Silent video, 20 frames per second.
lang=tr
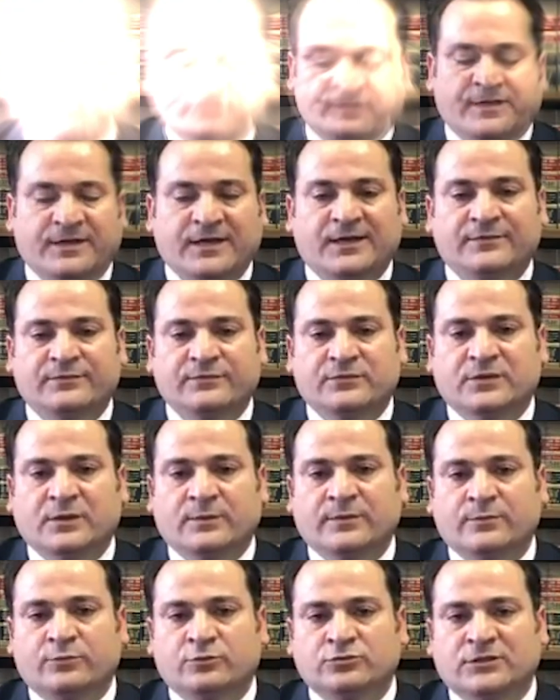Fakat
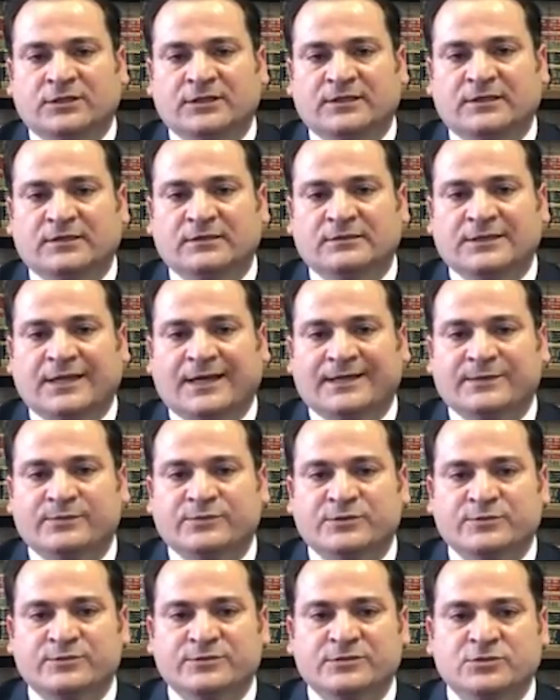tabii buradaki
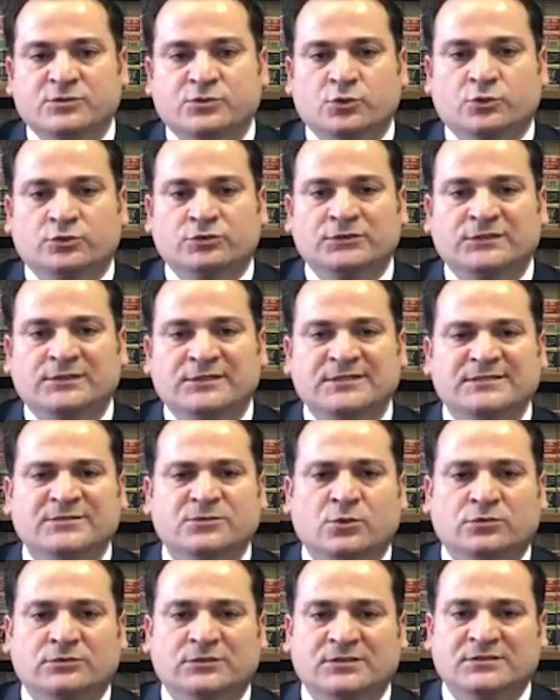takipçimizin sorduğu hız
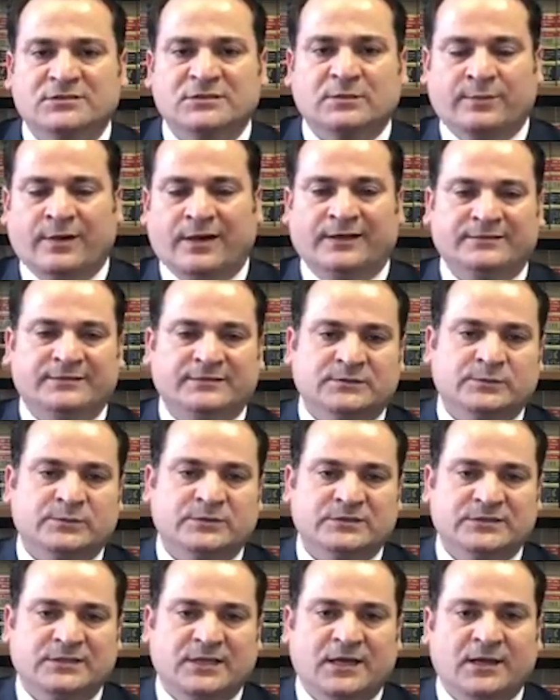noktasına
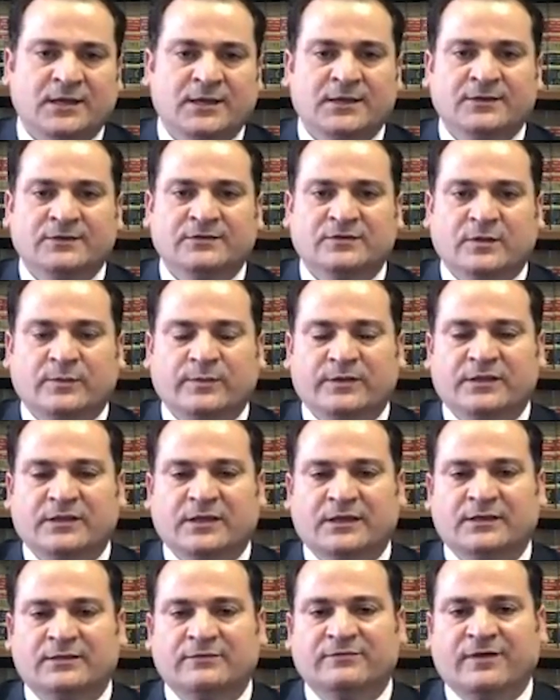baktığımızda tabii ki
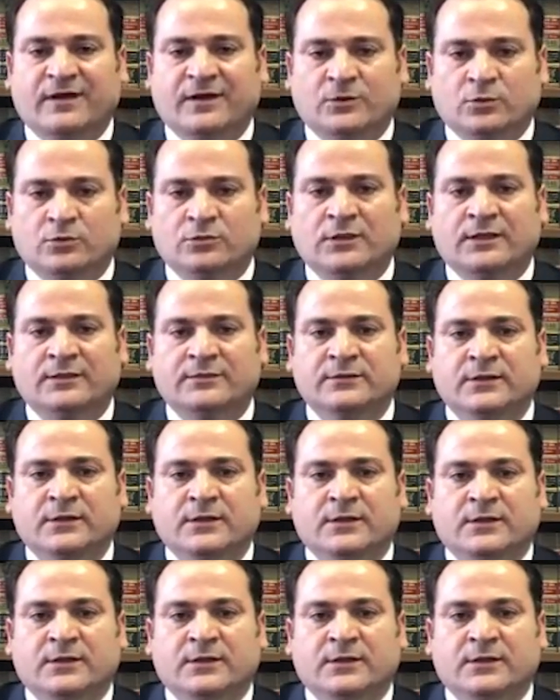yani var olan